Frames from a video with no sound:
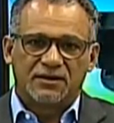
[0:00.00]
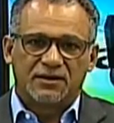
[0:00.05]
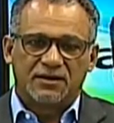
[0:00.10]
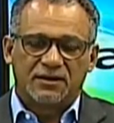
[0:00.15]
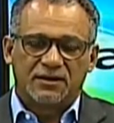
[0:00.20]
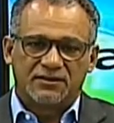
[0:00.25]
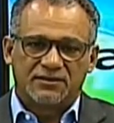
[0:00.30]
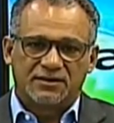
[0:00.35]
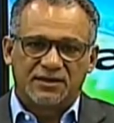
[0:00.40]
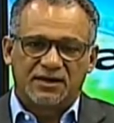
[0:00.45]

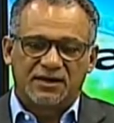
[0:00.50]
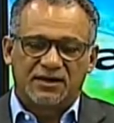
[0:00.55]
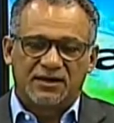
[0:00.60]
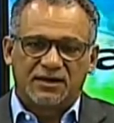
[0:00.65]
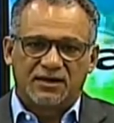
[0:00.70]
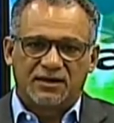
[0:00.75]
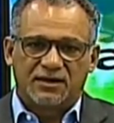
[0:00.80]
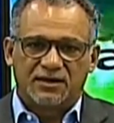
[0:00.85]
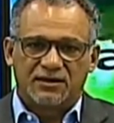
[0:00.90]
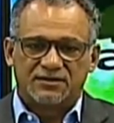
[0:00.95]

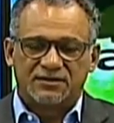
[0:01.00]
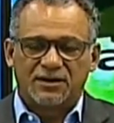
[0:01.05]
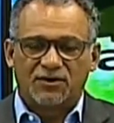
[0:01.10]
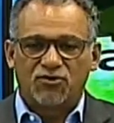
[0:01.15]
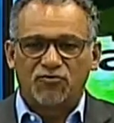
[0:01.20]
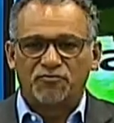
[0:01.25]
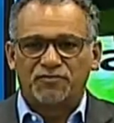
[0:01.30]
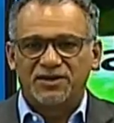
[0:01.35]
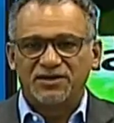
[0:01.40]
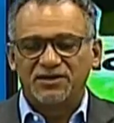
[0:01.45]
esta, esta
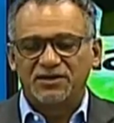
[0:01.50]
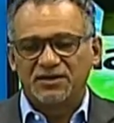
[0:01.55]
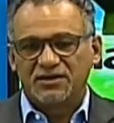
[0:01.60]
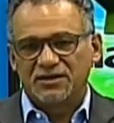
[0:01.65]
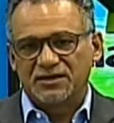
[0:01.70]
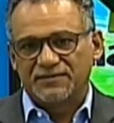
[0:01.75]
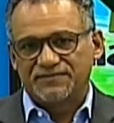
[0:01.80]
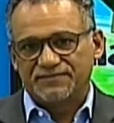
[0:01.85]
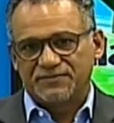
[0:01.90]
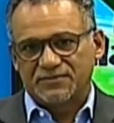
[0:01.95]

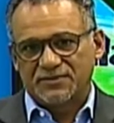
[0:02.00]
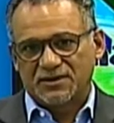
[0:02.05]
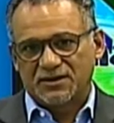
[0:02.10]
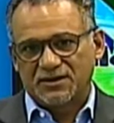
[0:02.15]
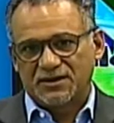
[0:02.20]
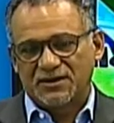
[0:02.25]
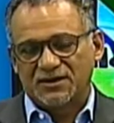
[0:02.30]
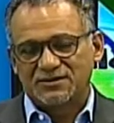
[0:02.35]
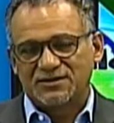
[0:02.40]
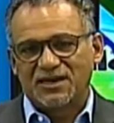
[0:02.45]
compañía
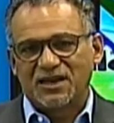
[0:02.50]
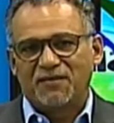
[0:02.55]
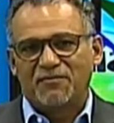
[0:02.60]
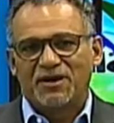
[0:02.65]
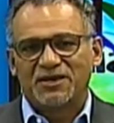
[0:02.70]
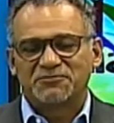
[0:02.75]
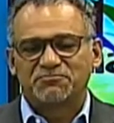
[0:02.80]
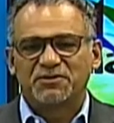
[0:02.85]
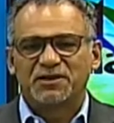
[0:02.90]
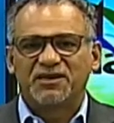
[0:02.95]
es la
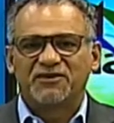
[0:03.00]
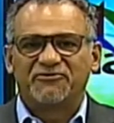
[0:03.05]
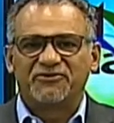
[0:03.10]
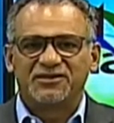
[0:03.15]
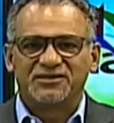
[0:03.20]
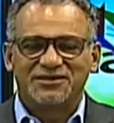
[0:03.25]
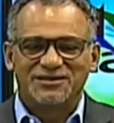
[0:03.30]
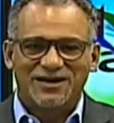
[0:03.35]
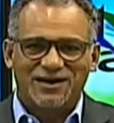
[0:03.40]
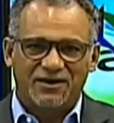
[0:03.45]
más
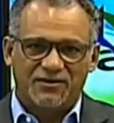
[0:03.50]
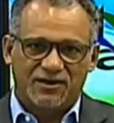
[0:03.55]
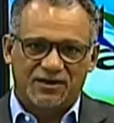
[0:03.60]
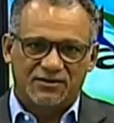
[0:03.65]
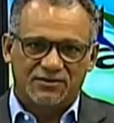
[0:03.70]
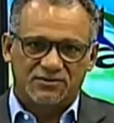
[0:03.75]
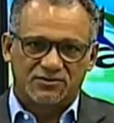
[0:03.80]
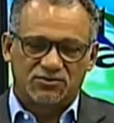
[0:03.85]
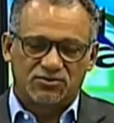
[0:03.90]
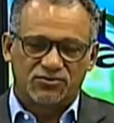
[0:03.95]
beneficiada
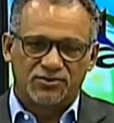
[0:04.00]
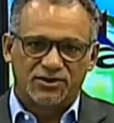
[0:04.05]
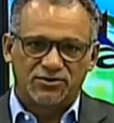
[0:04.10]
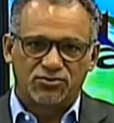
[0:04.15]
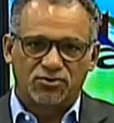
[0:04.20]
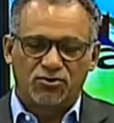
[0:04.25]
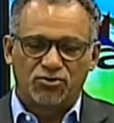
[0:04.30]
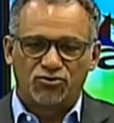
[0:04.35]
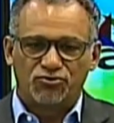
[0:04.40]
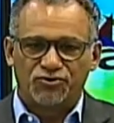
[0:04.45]
son de
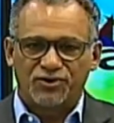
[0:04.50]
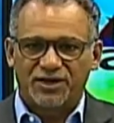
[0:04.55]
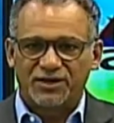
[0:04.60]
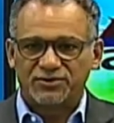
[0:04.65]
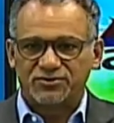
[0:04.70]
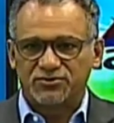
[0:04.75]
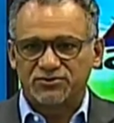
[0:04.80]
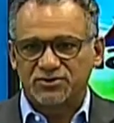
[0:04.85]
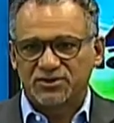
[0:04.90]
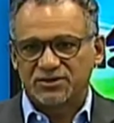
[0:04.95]
estos
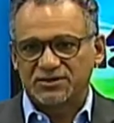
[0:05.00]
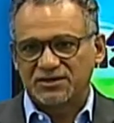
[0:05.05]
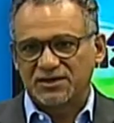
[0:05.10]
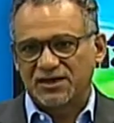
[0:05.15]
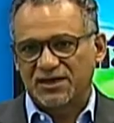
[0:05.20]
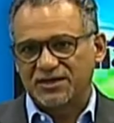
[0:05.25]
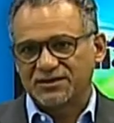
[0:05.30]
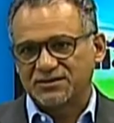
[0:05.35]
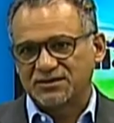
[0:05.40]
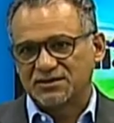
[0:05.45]
contratos que
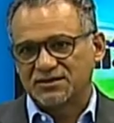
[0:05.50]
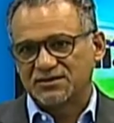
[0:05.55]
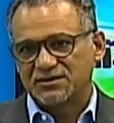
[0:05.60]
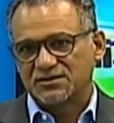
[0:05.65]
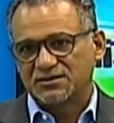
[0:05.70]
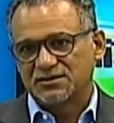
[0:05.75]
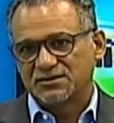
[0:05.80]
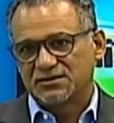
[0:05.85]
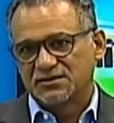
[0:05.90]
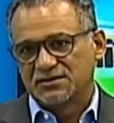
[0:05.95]
se
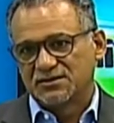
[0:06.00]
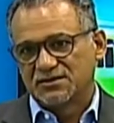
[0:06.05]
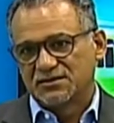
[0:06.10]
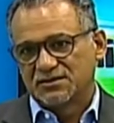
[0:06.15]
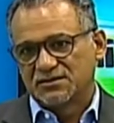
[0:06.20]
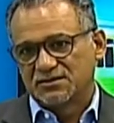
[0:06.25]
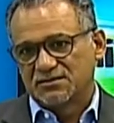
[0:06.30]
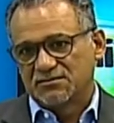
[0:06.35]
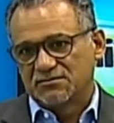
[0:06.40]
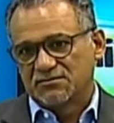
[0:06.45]
hacen,
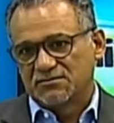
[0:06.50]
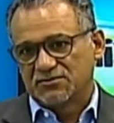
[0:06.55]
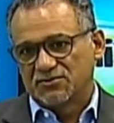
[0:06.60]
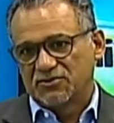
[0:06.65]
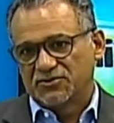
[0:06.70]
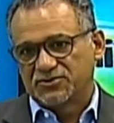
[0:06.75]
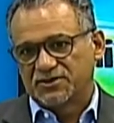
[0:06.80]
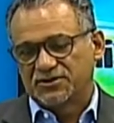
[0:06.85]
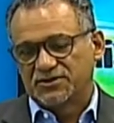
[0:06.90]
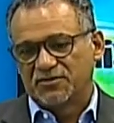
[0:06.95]

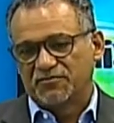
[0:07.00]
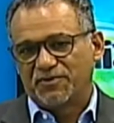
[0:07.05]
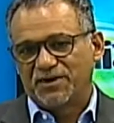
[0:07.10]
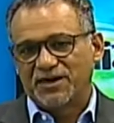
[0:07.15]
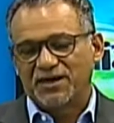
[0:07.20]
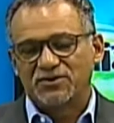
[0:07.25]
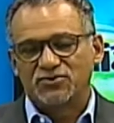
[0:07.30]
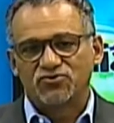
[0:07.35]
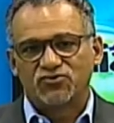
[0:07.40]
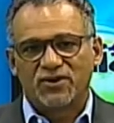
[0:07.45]
no sé si
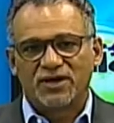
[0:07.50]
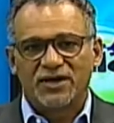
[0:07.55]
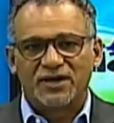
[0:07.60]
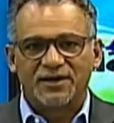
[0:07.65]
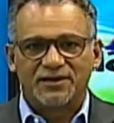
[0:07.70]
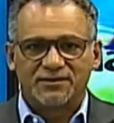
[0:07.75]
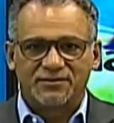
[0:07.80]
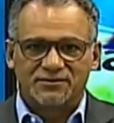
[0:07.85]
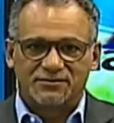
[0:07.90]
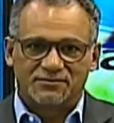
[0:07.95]
para
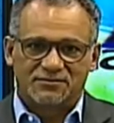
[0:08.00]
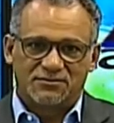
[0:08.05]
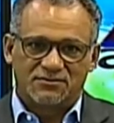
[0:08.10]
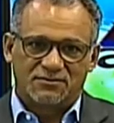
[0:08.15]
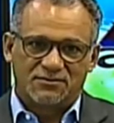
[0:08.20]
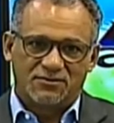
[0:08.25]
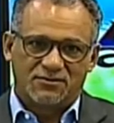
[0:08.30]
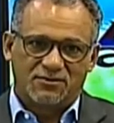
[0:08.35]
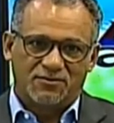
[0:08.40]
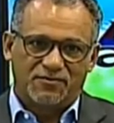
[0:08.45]
ayudar
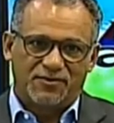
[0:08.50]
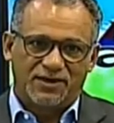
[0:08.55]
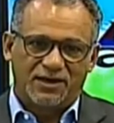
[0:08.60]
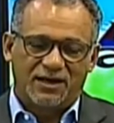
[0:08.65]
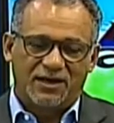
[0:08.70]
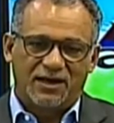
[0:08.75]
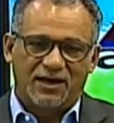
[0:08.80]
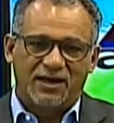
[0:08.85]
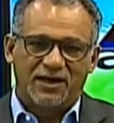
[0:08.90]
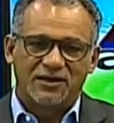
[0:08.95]
o
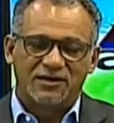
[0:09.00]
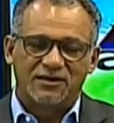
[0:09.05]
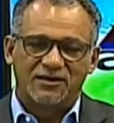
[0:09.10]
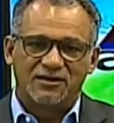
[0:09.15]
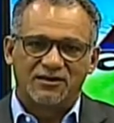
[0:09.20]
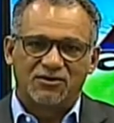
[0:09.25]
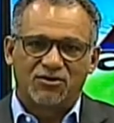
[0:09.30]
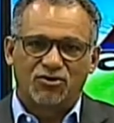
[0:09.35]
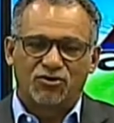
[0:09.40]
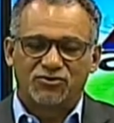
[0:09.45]
para
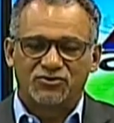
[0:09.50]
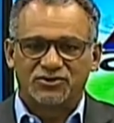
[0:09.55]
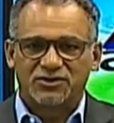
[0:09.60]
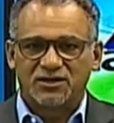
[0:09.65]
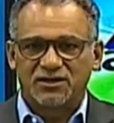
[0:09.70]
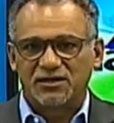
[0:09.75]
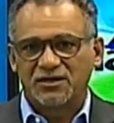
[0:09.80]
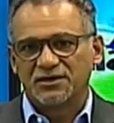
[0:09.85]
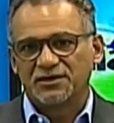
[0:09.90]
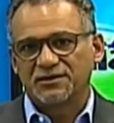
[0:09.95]
alguien
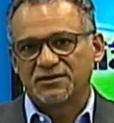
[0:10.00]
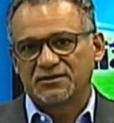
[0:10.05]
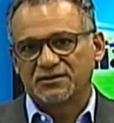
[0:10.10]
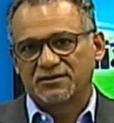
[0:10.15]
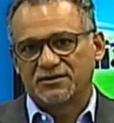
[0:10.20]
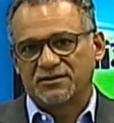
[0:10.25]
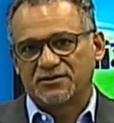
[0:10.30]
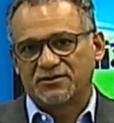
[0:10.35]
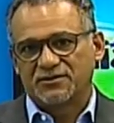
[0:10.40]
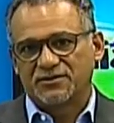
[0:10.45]
conseguir
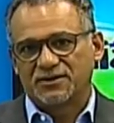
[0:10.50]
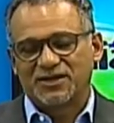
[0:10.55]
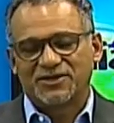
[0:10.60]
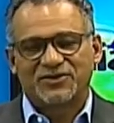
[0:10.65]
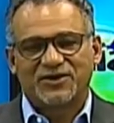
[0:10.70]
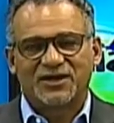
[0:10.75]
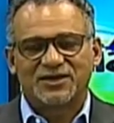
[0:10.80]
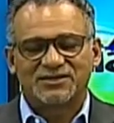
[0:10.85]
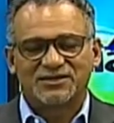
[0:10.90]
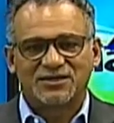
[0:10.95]

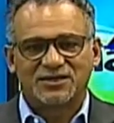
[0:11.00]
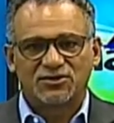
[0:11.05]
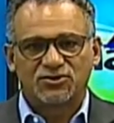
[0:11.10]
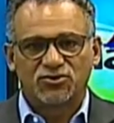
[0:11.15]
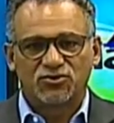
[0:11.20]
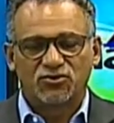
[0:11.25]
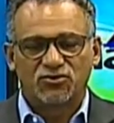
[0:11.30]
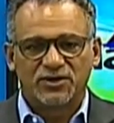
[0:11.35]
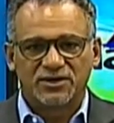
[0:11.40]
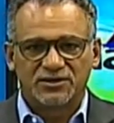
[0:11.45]
detrás de
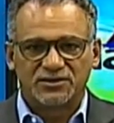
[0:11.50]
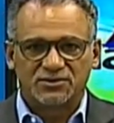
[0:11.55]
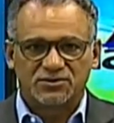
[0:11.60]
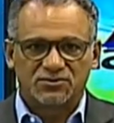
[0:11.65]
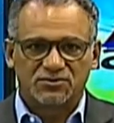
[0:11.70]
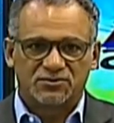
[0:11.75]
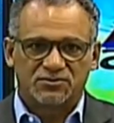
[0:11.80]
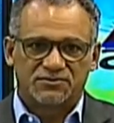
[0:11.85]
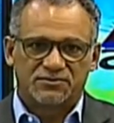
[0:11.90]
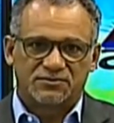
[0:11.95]
todo
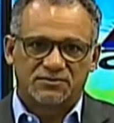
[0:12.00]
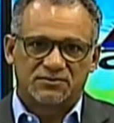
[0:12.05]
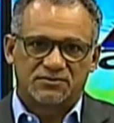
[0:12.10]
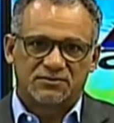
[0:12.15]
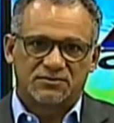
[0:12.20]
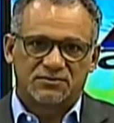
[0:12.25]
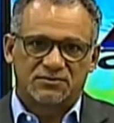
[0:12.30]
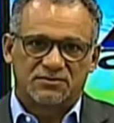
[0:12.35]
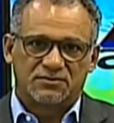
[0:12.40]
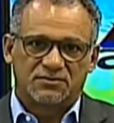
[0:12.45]
esto
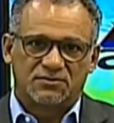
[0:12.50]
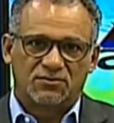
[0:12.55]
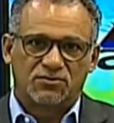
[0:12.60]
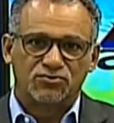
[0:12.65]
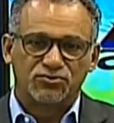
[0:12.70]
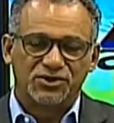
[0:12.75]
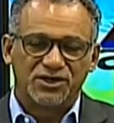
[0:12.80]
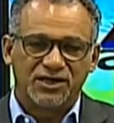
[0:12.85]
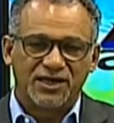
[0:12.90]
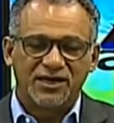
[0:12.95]

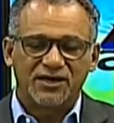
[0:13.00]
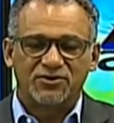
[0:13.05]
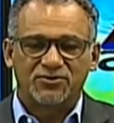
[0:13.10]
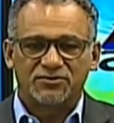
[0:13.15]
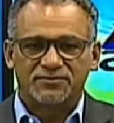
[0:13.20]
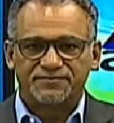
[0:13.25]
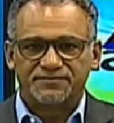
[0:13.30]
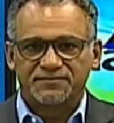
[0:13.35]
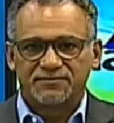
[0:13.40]
un dinero.